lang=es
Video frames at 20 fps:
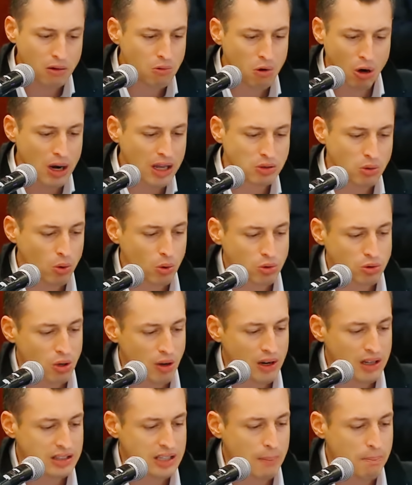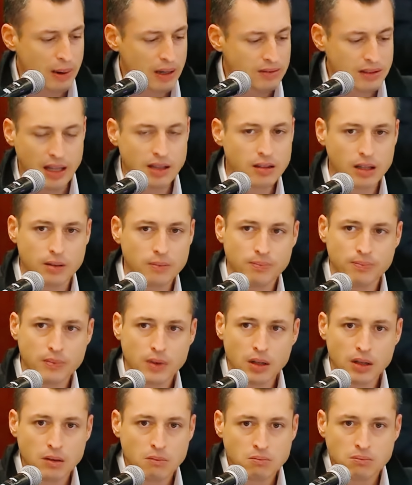con las soluciones que pretenden
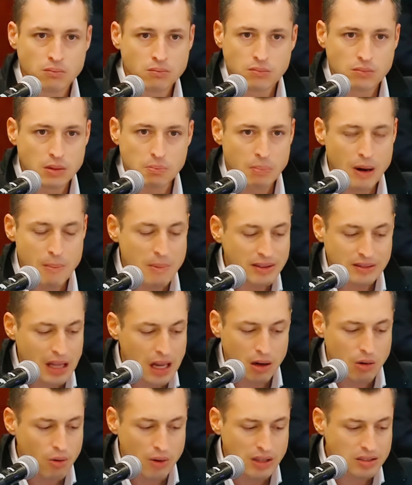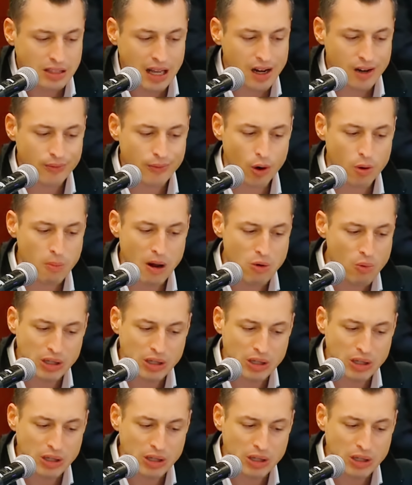implementar con esta reforma.